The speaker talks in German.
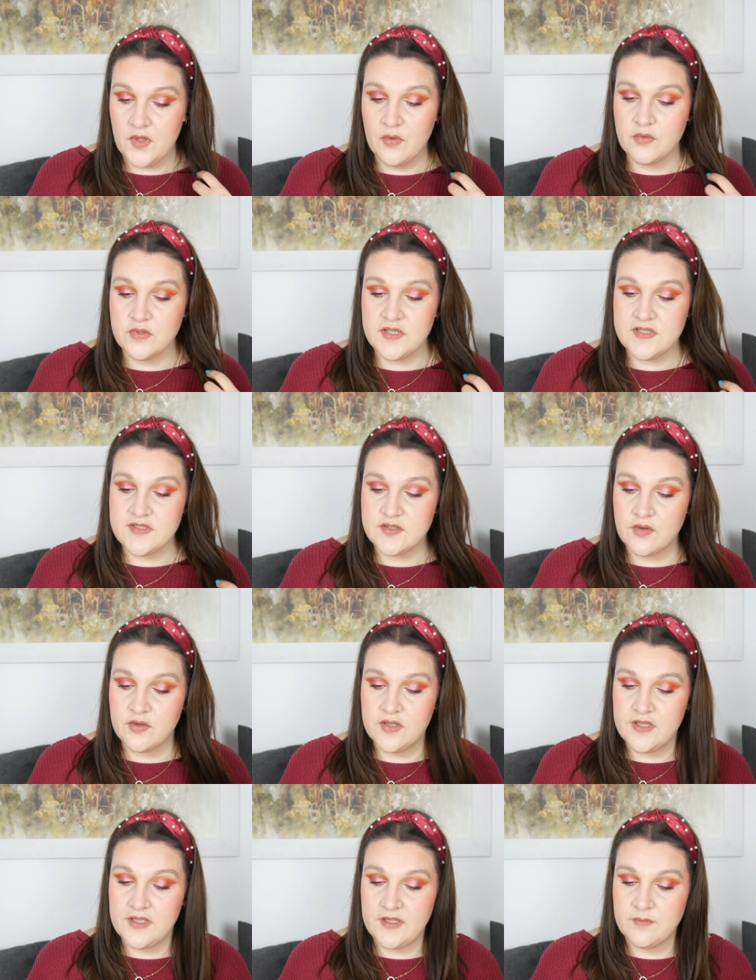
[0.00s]
Und das
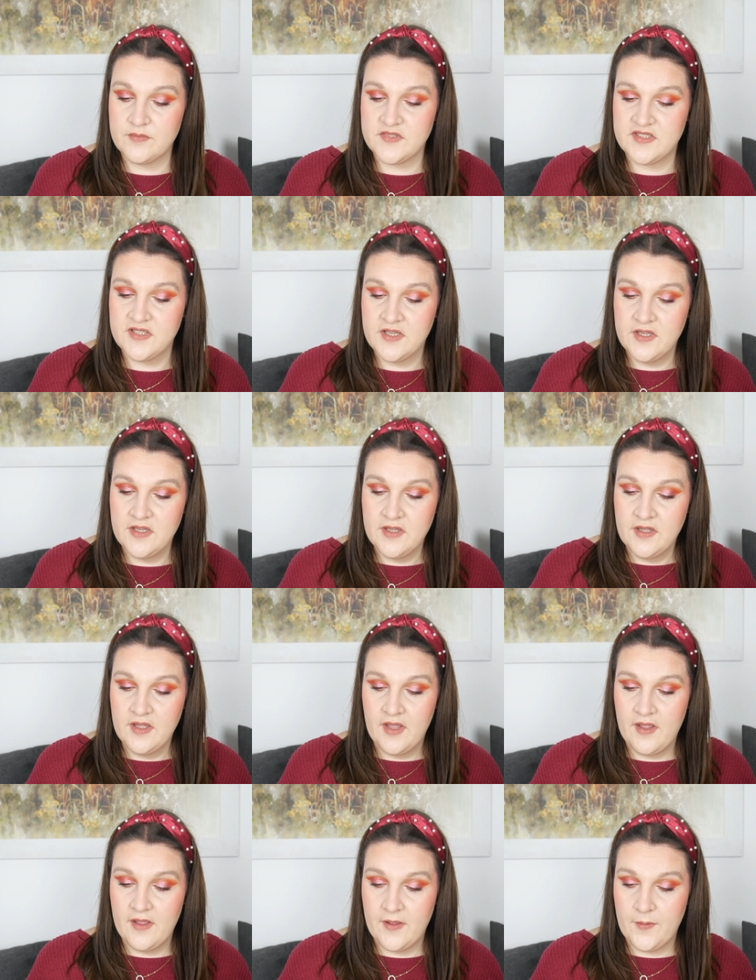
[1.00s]
soll eben
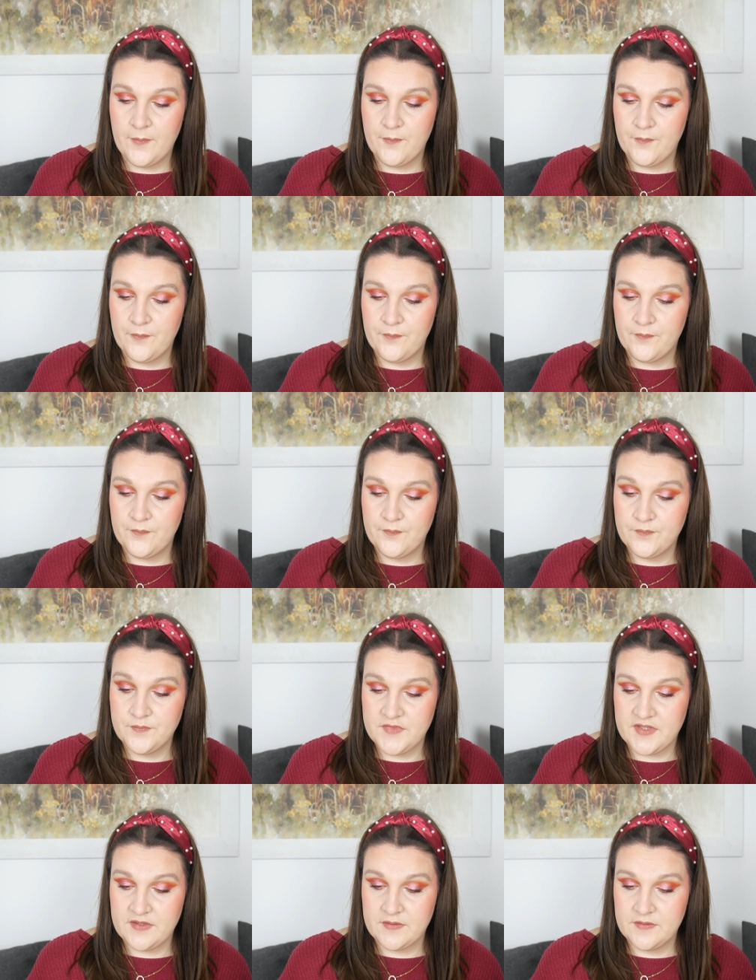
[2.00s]
ähm,
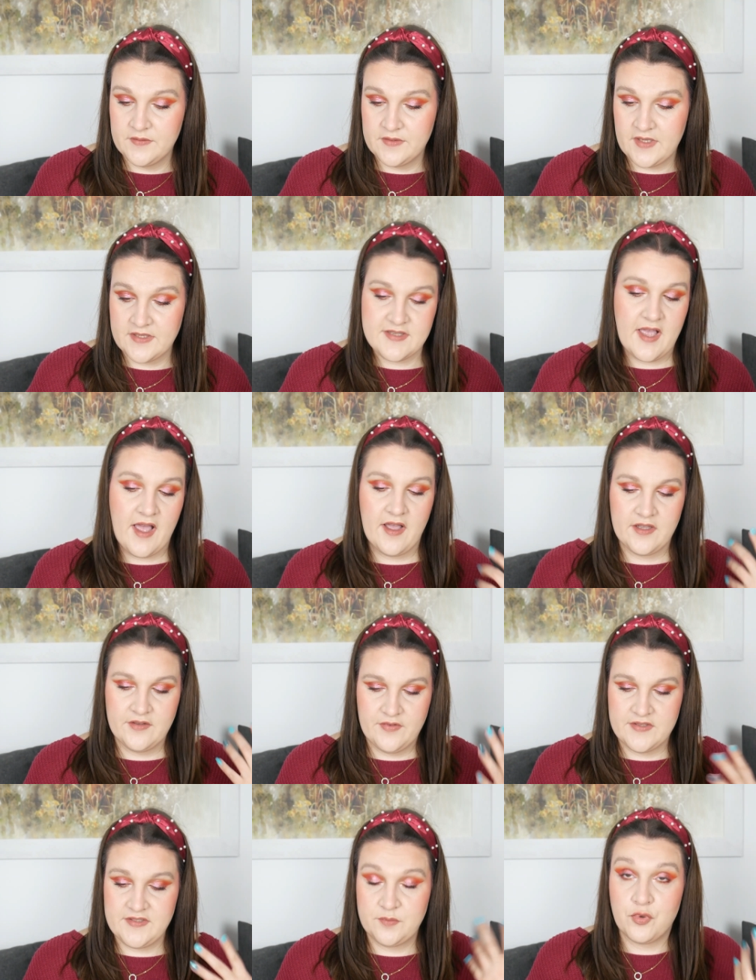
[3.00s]
das Haar
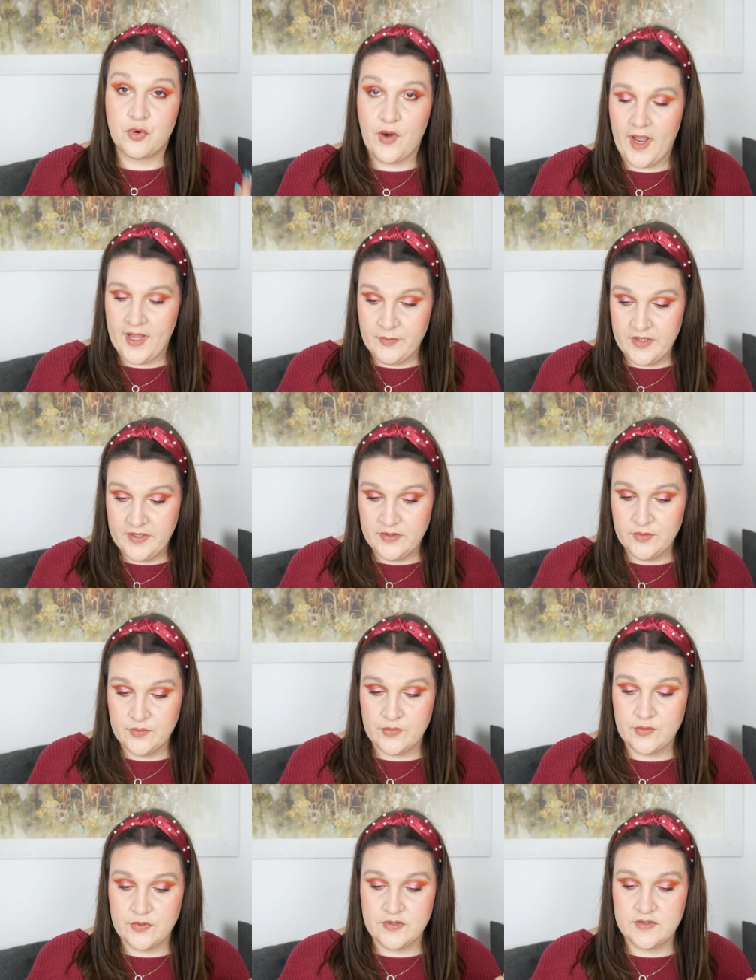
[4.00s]
quasi primen
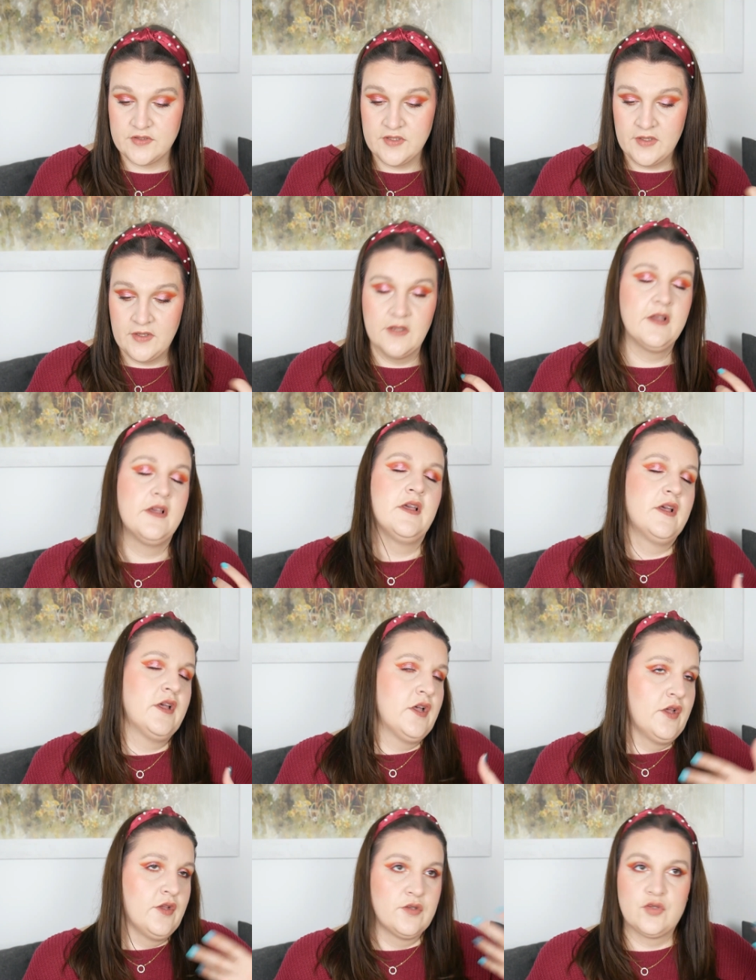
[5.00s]
und
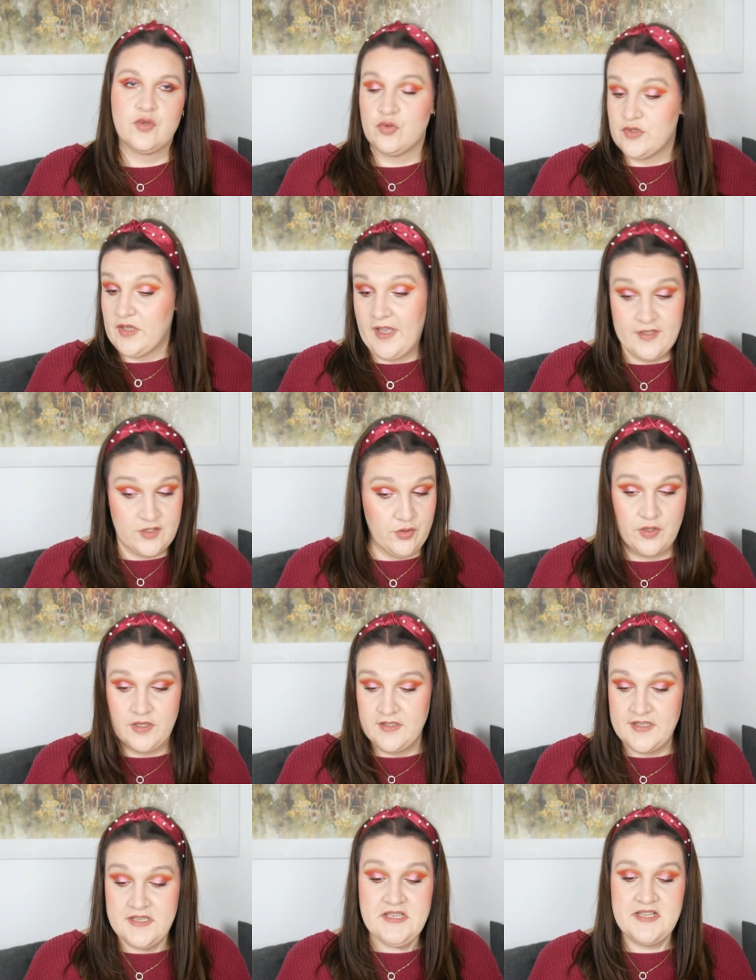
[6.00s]
total
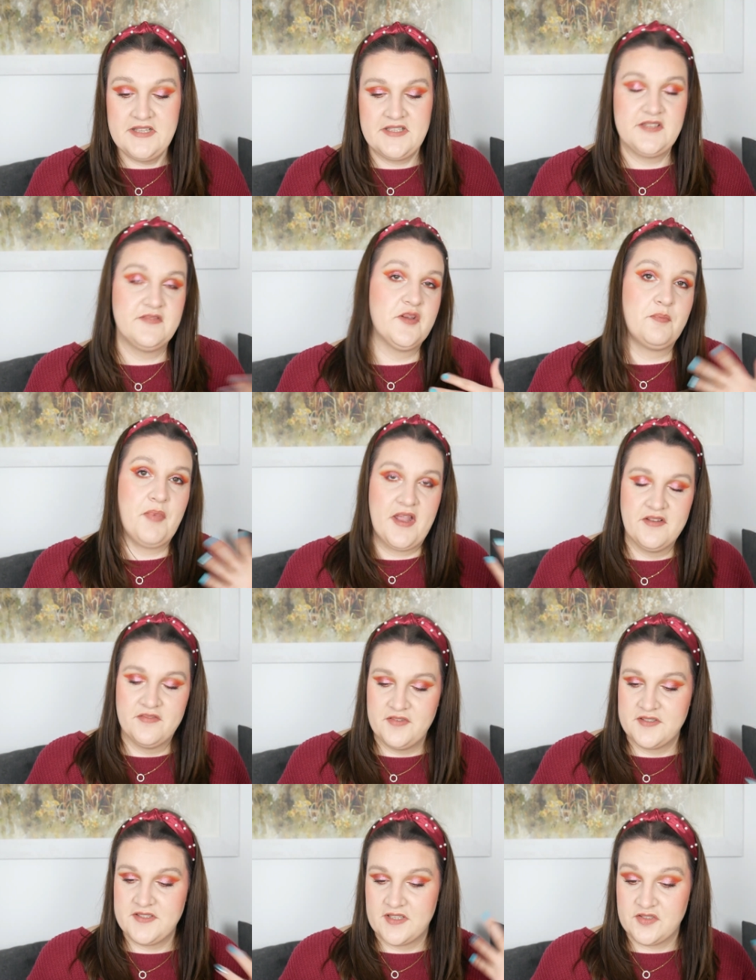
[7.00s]
tolle, intensive
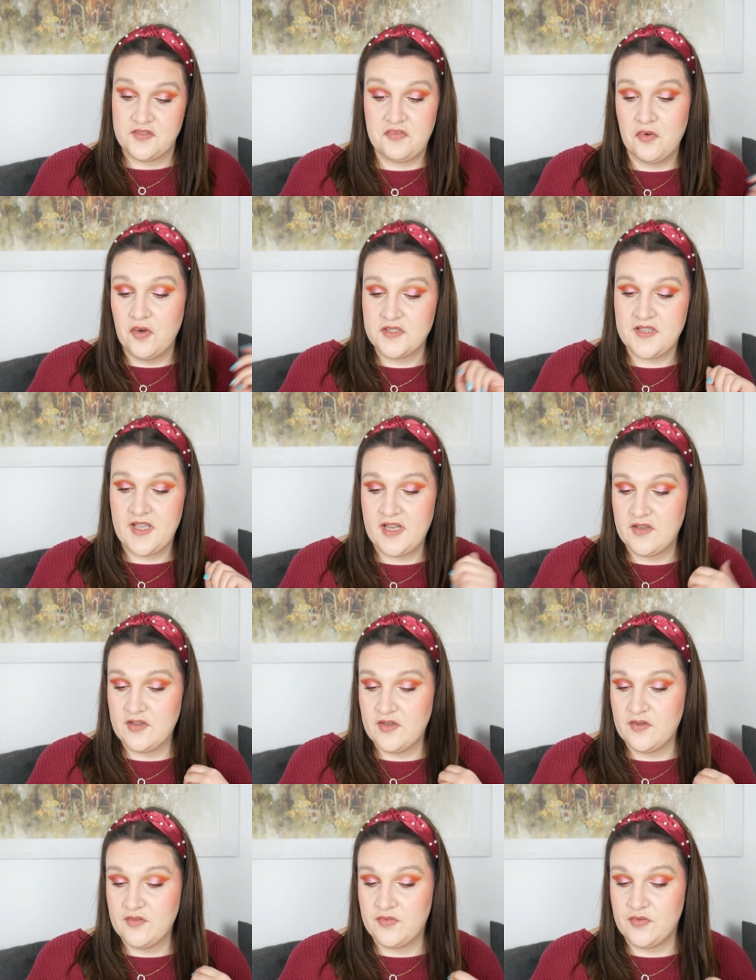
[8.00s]
Benefits, also
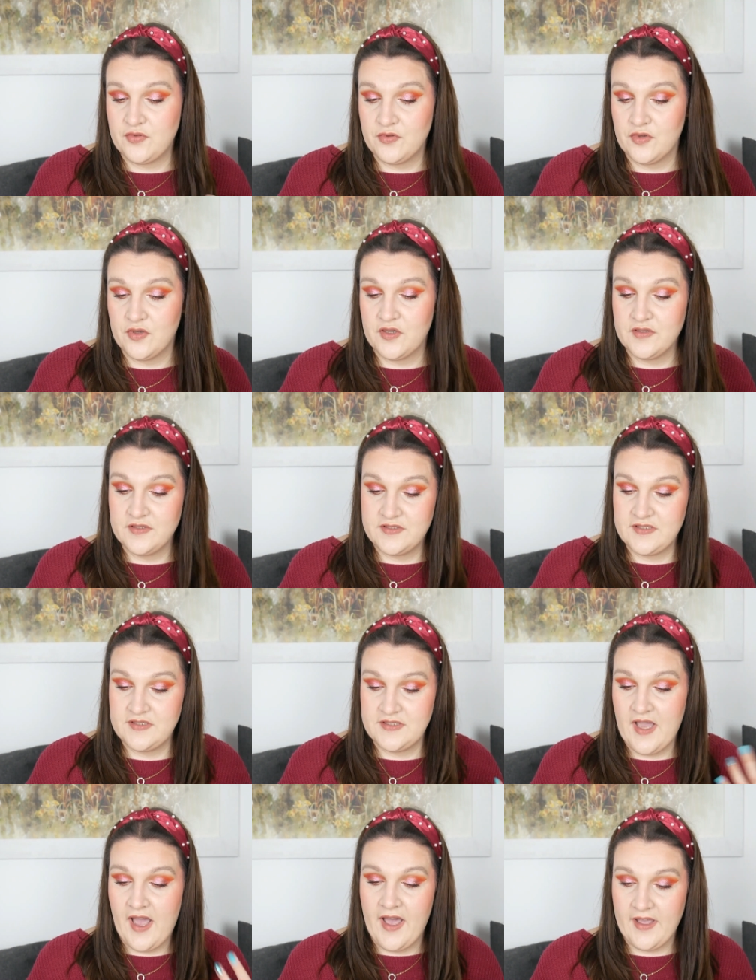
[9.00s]
Vorteile für
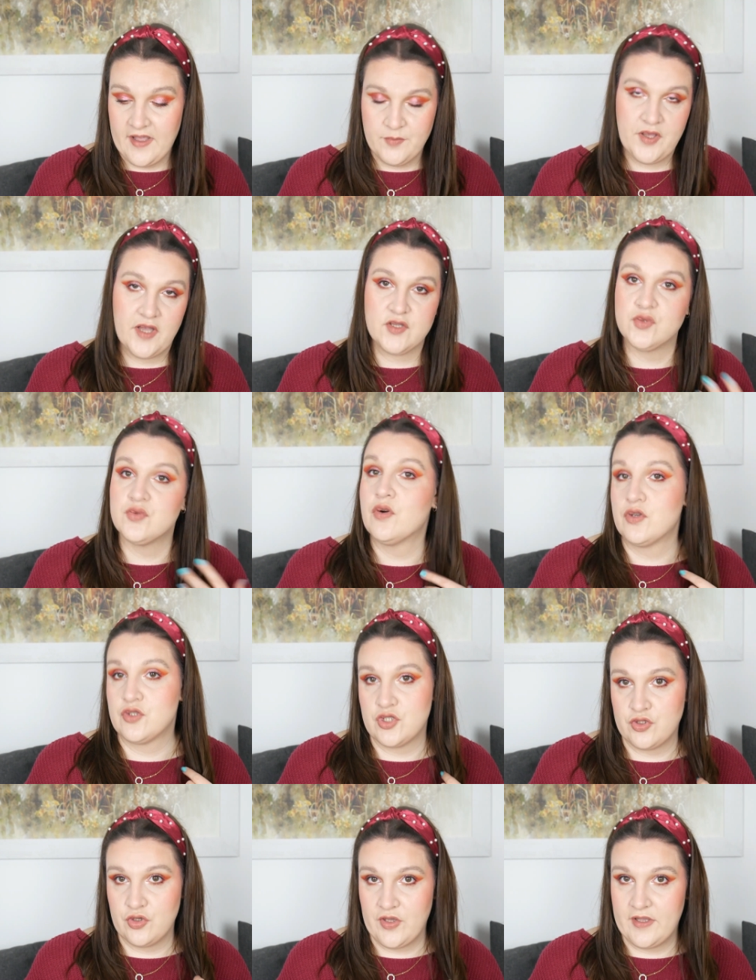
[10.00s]
die Haarreparatur
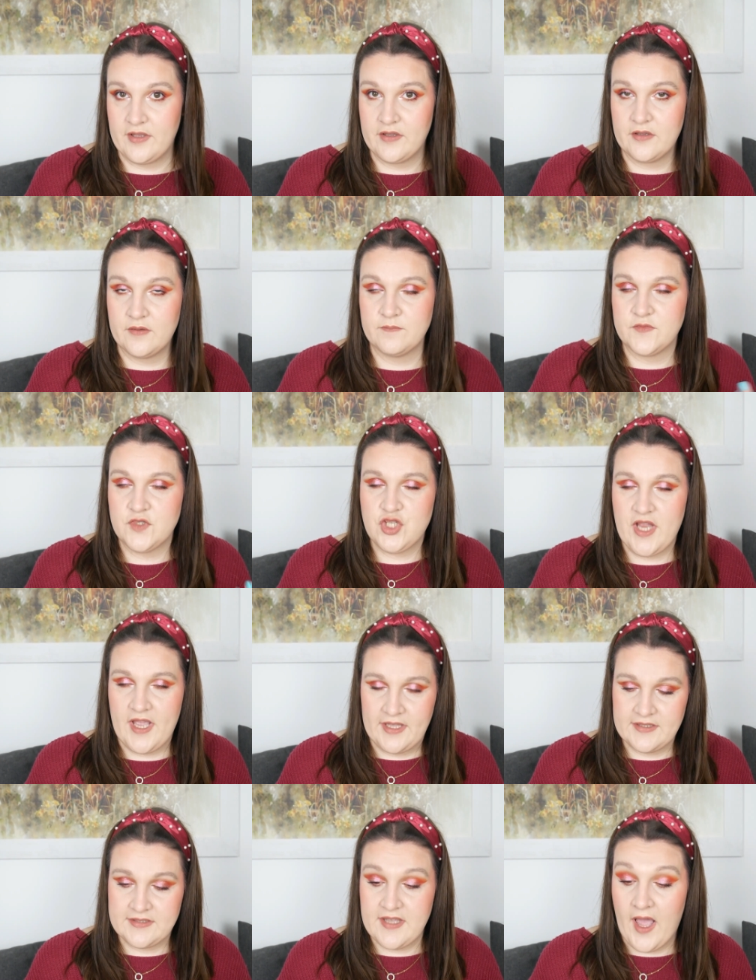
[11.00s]
und äh,
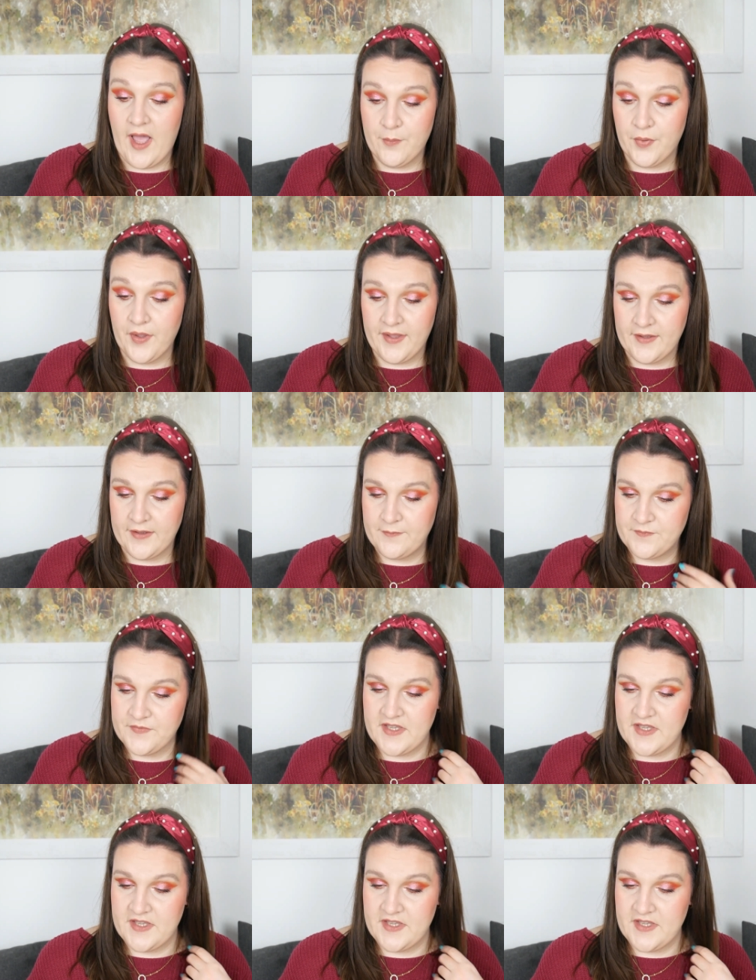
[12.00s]
stärkeres Haar bringen.